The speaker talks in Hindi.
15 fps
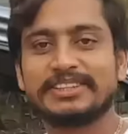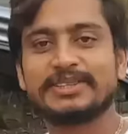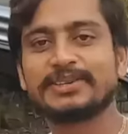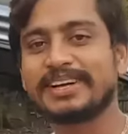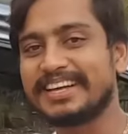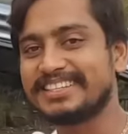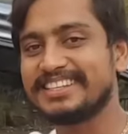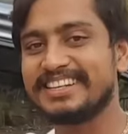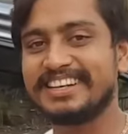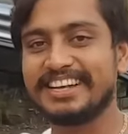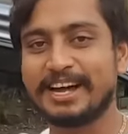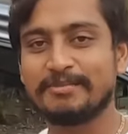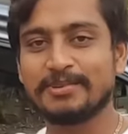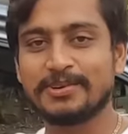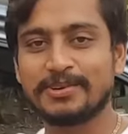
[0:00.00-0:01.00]
तो कैसे है
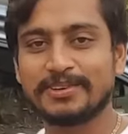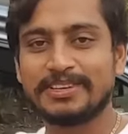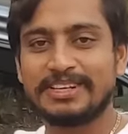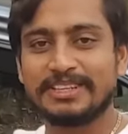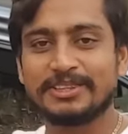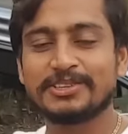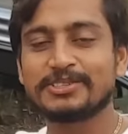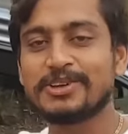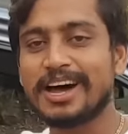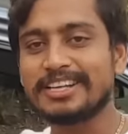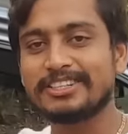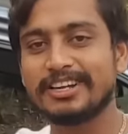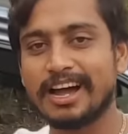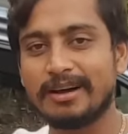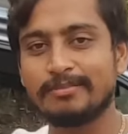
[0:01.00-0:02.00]
आप लोग दोस्तों
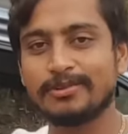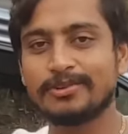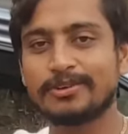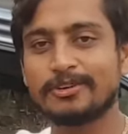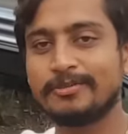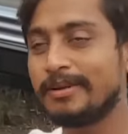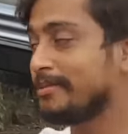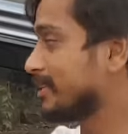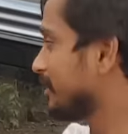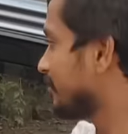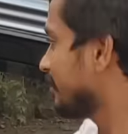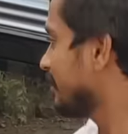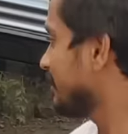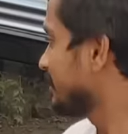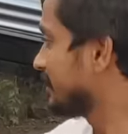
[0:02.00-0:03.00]
आज आप लोगों को मैं
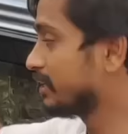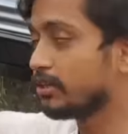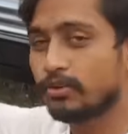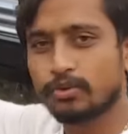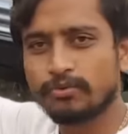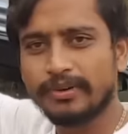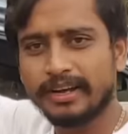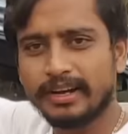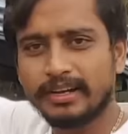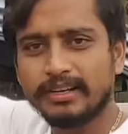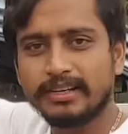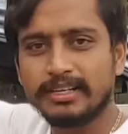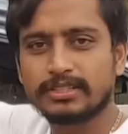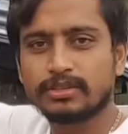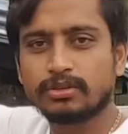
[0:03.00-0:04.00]
बताऊंगा ये जो रूफ़ है ना
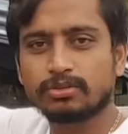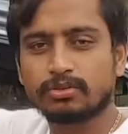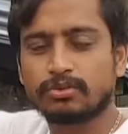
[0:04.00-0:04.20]
इसको